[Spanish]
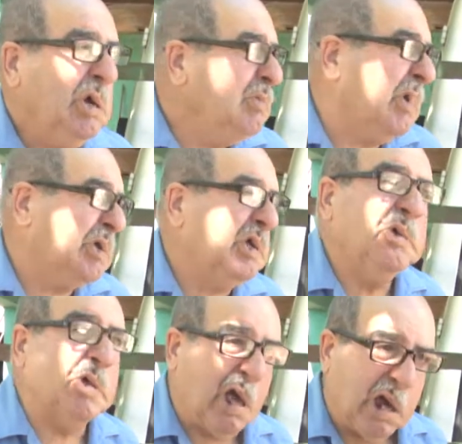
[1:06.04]
Un vecino
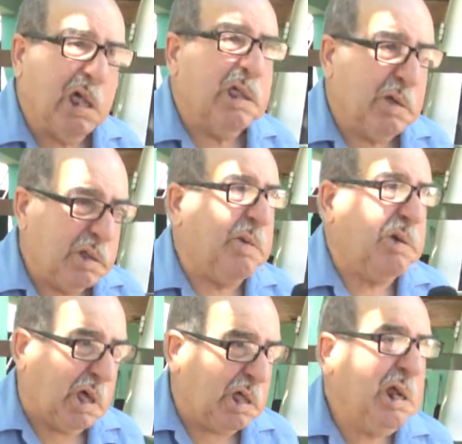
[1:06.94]
de, de,
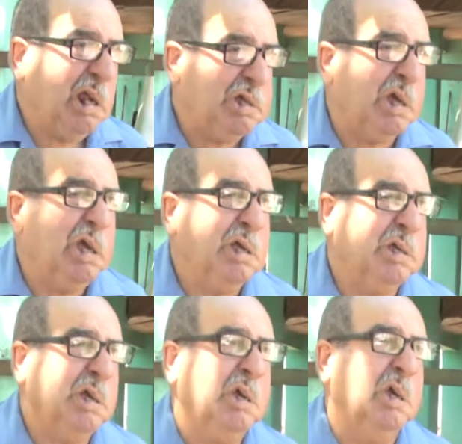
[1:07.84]
Villadera, sí,
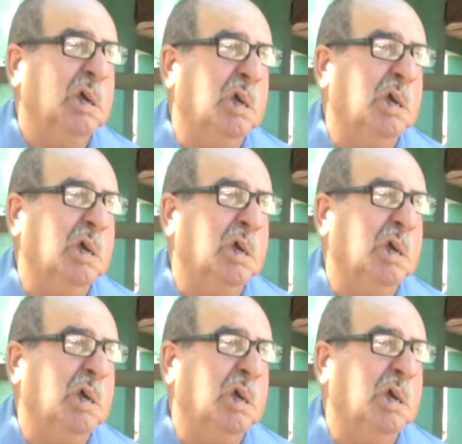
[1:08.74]
sí.